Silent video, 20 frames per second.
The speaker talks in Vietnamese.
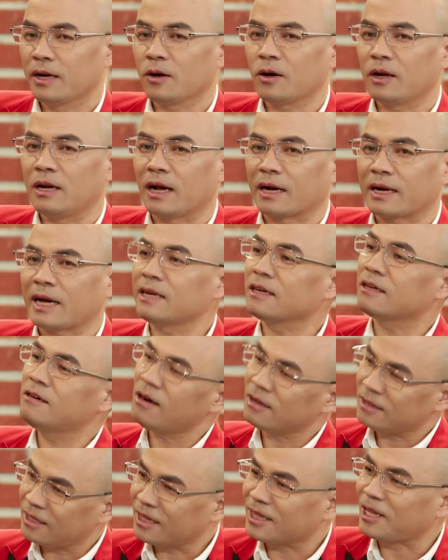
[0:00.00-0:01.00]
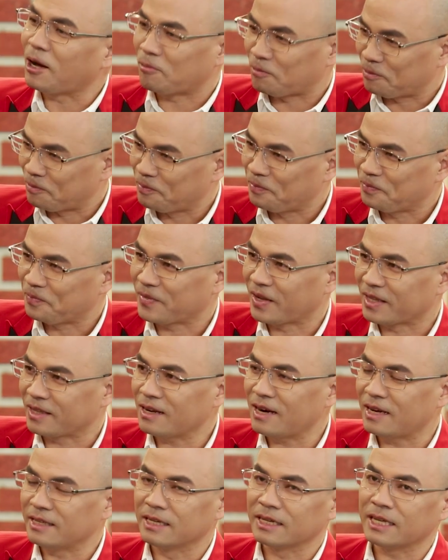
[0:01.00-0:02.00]
nó gọi là căn cước dân tộc Đấy,
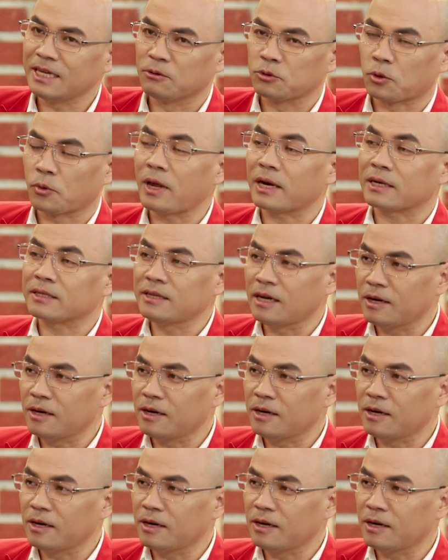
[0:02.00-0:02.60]
tức là những cái yếu tố đặc